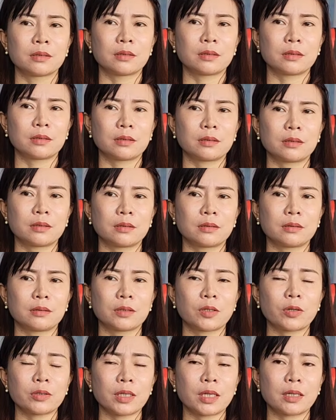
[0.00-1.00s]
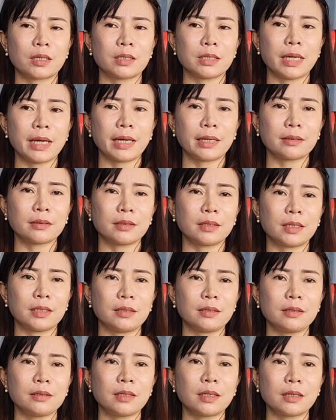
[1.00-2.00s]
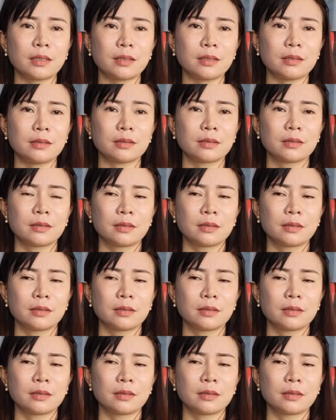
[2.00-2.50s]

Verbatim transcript: uh, có thời gian nghỉ ngơi